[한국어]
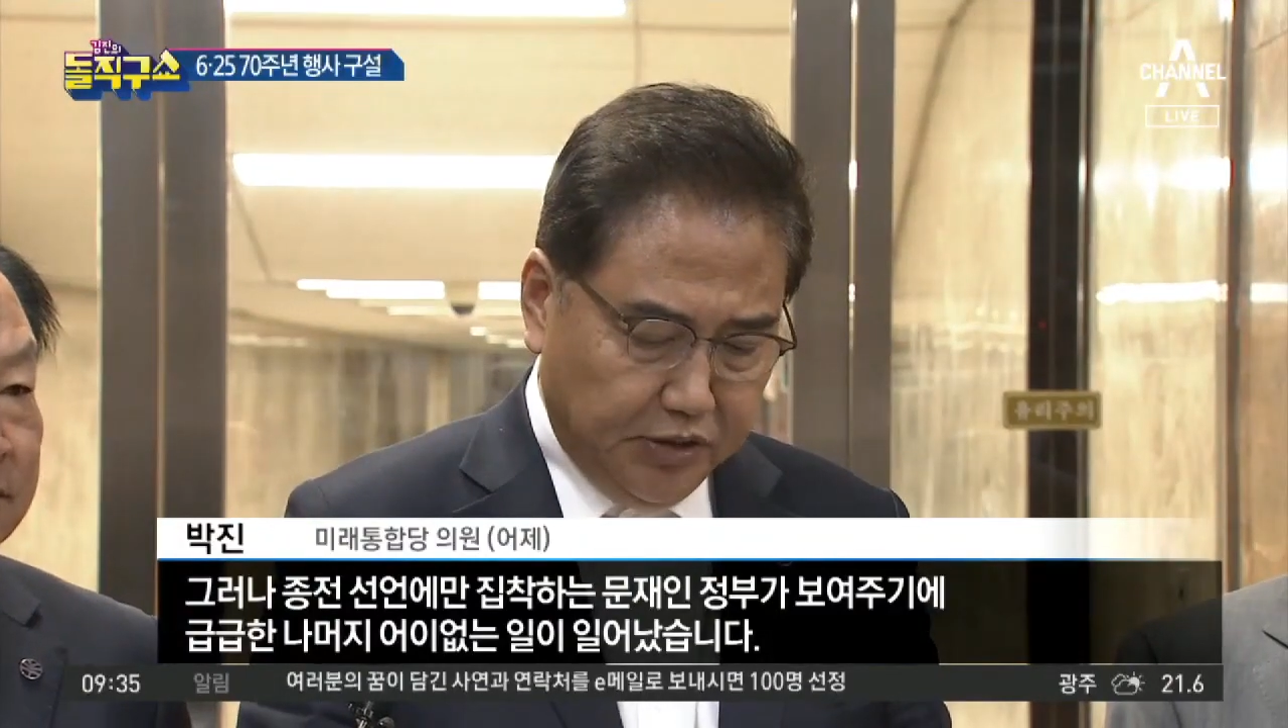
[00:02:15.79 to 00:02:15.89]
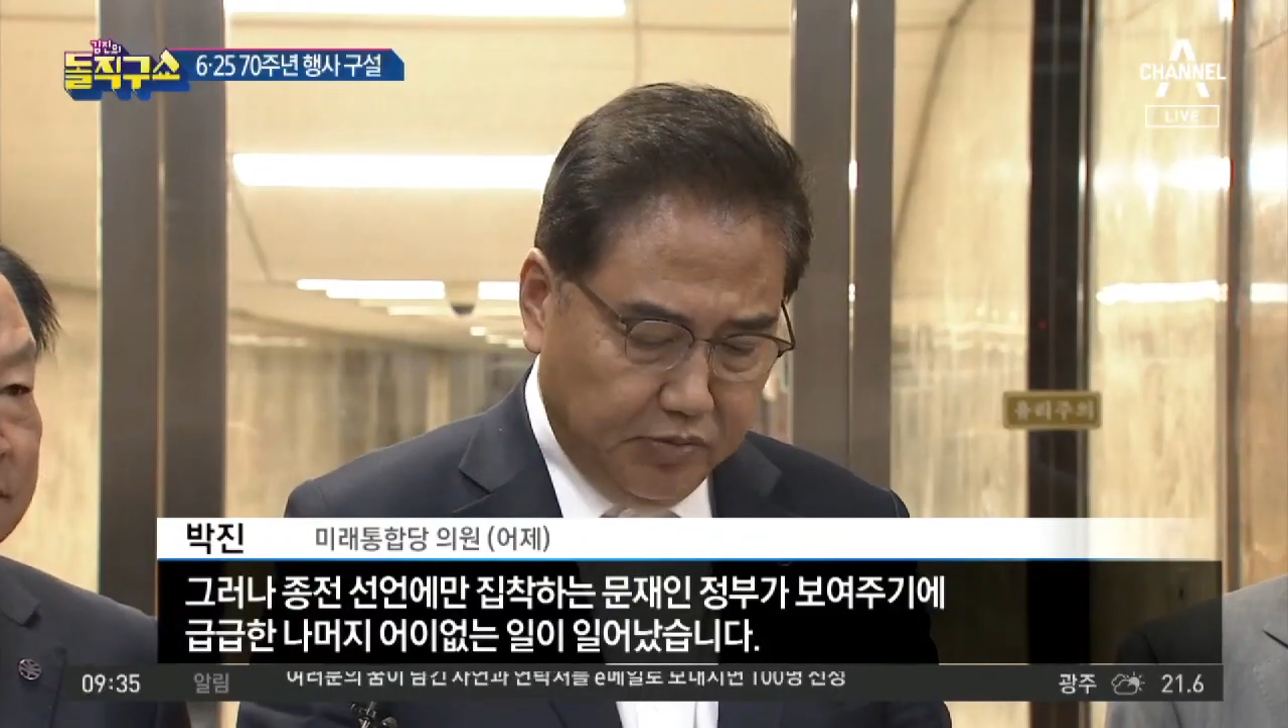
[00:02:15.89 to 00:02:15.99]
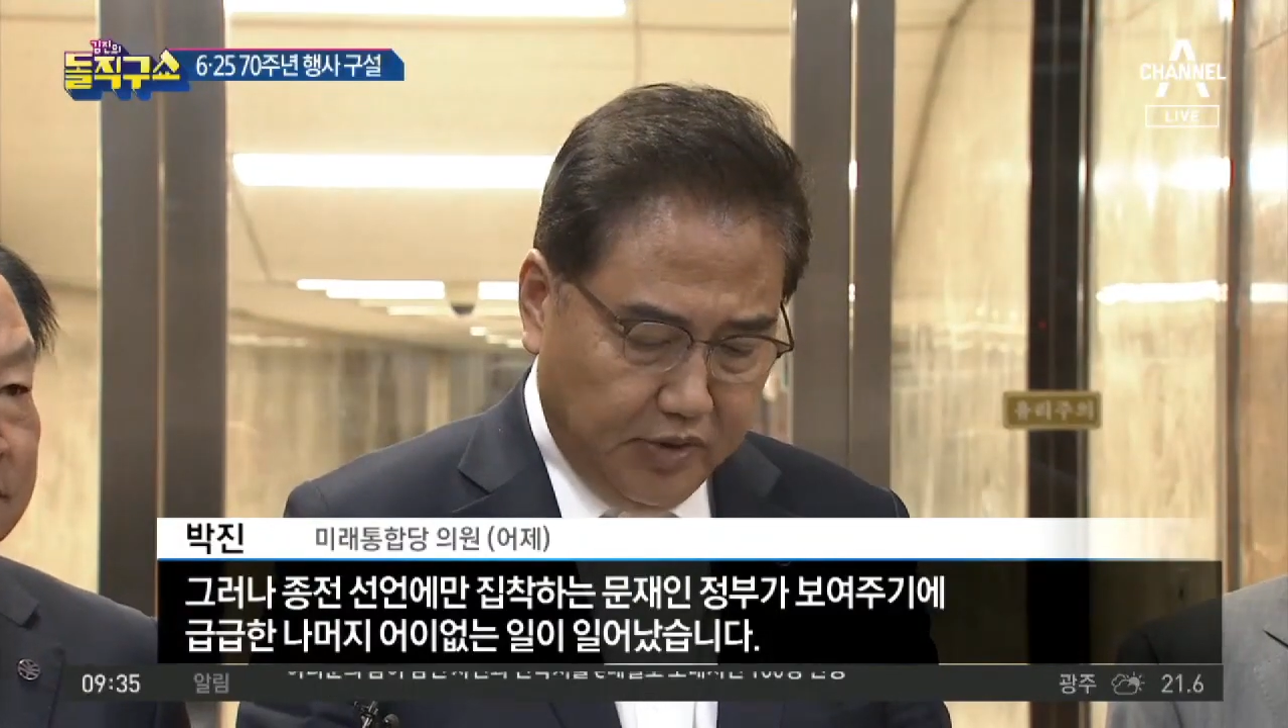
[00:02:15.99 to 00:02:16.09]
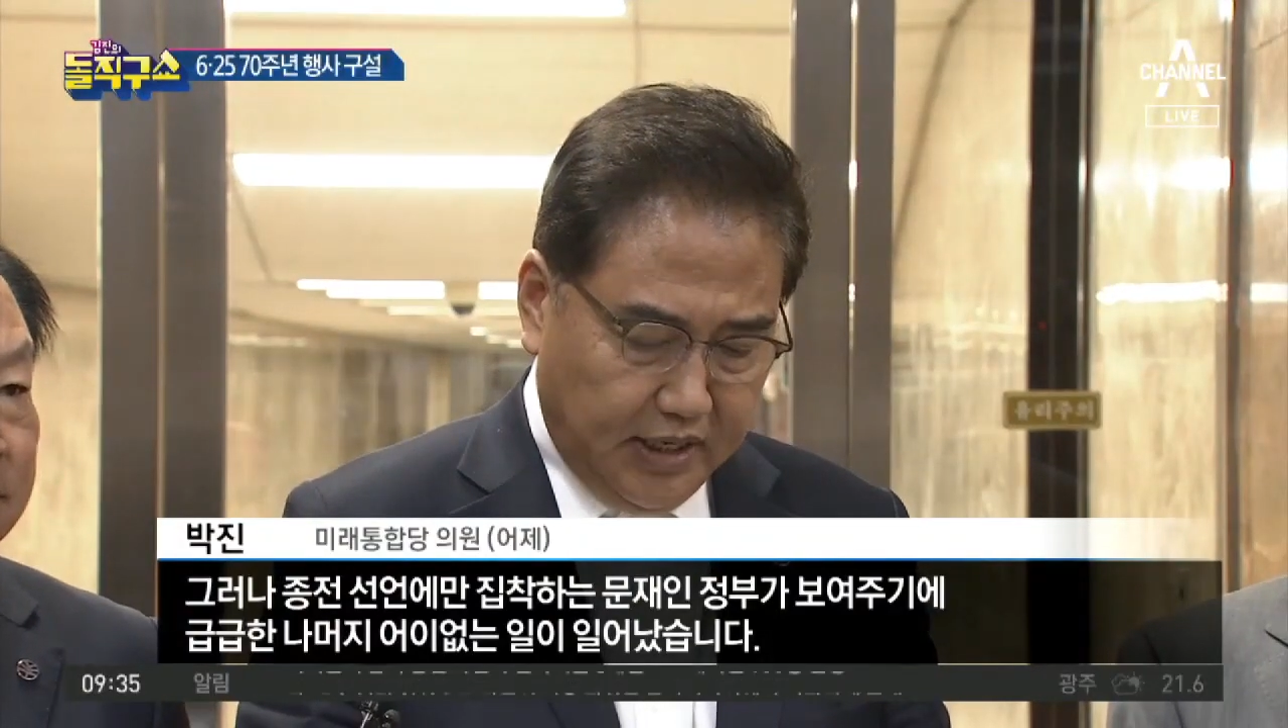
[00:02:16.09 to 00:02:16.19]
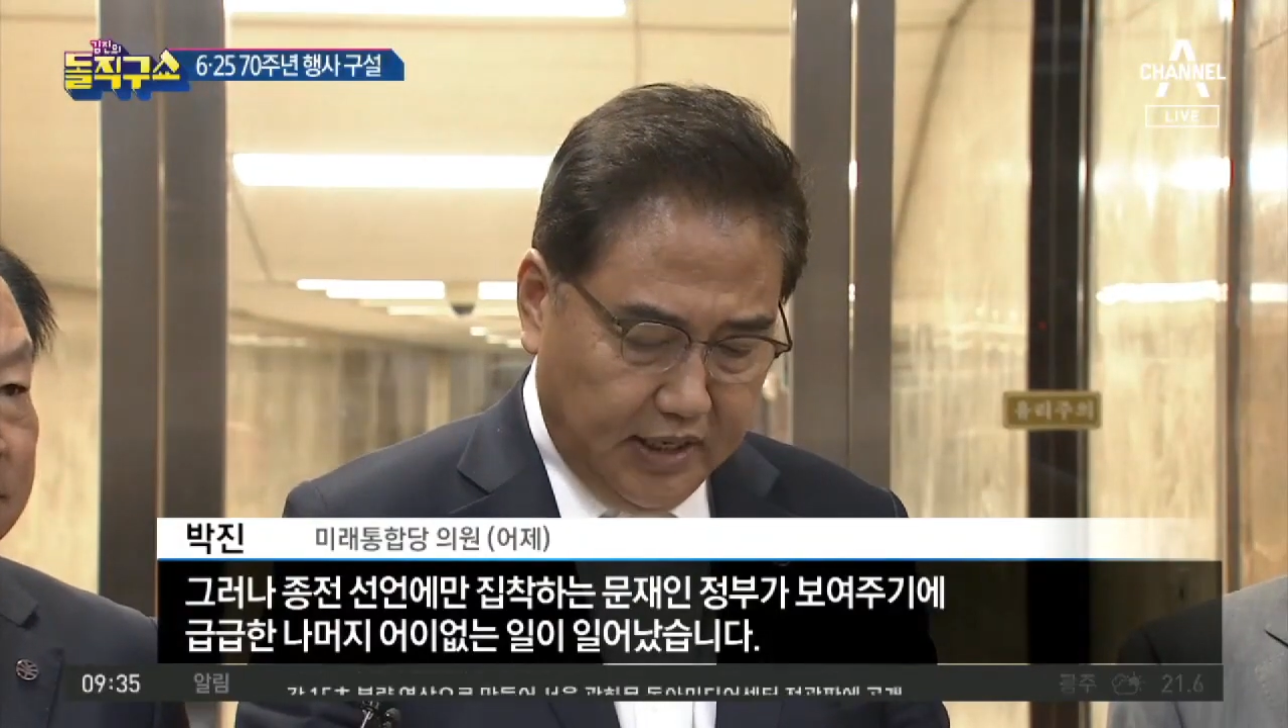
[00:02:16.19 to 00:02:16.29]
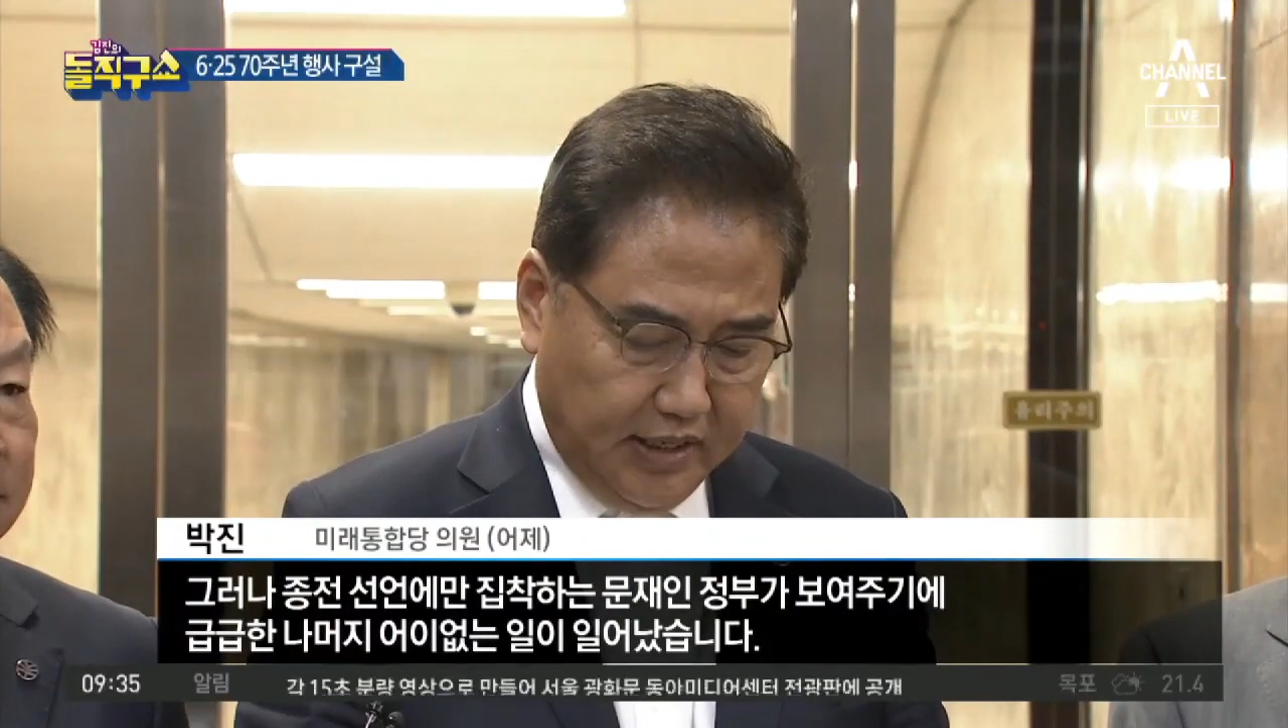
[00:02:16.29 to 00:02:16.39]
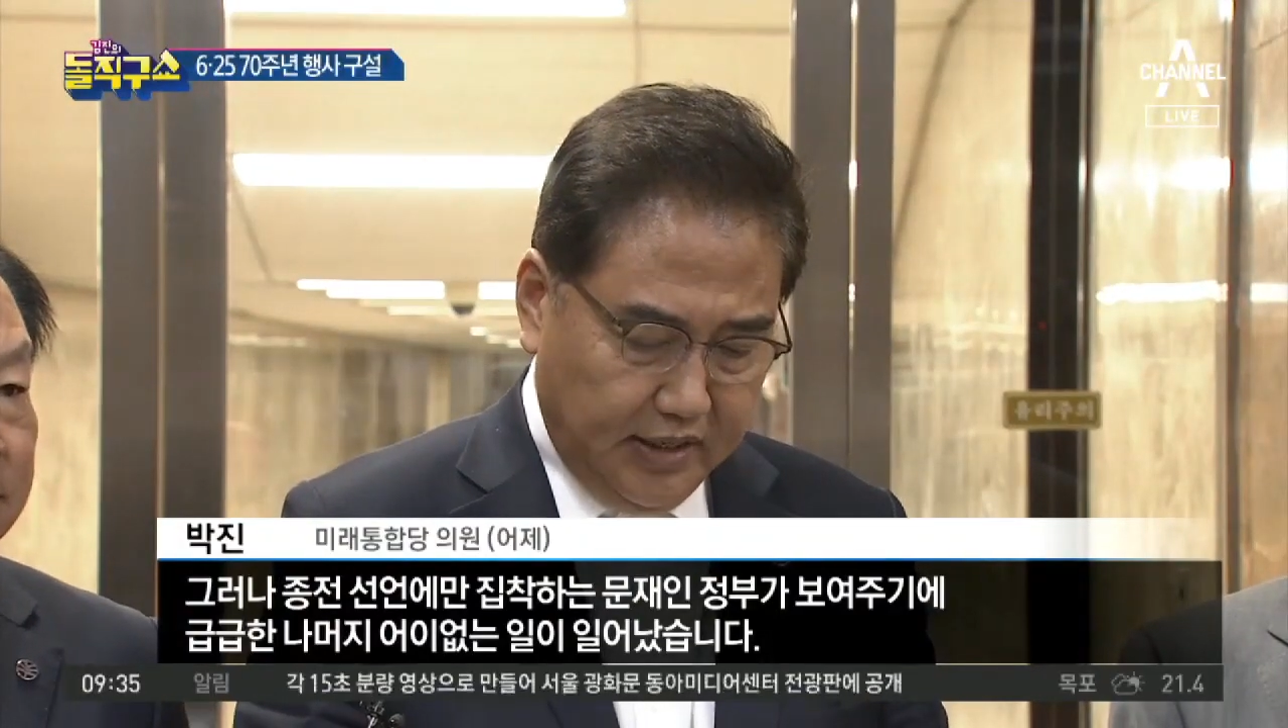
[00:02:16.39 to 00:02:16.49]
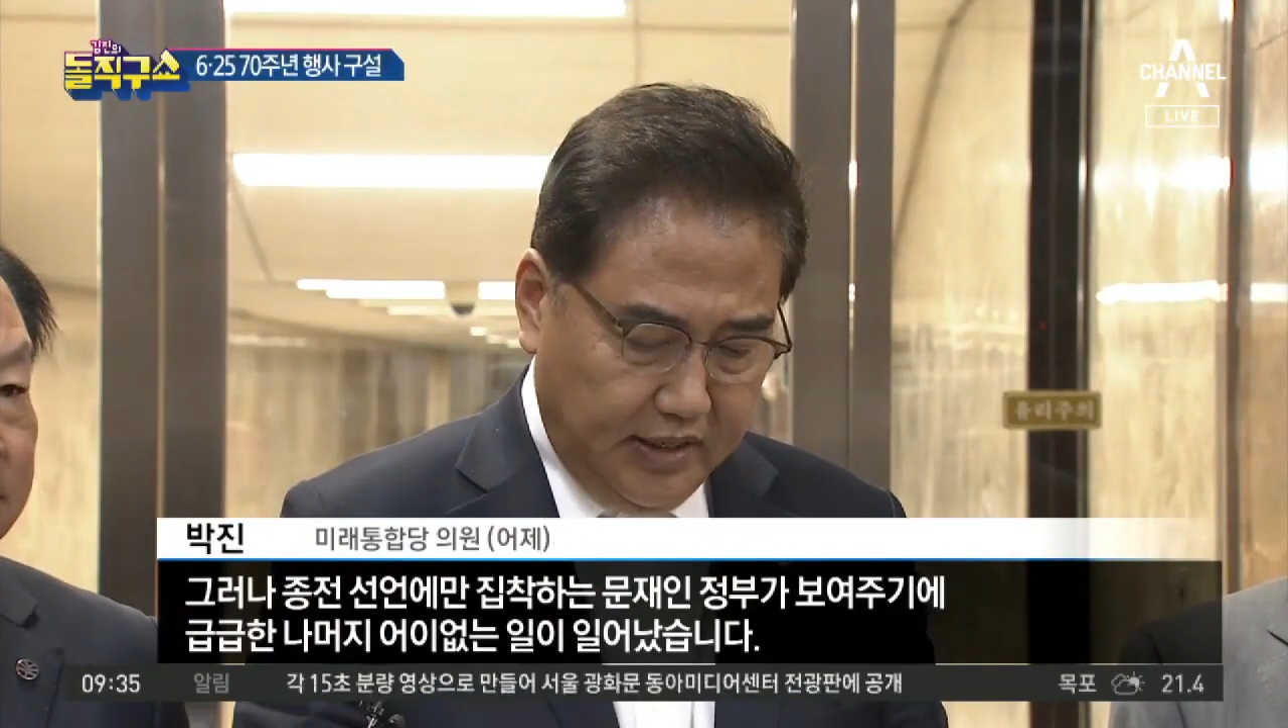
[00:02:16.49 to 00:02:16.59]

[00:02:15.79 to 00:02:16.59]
정부가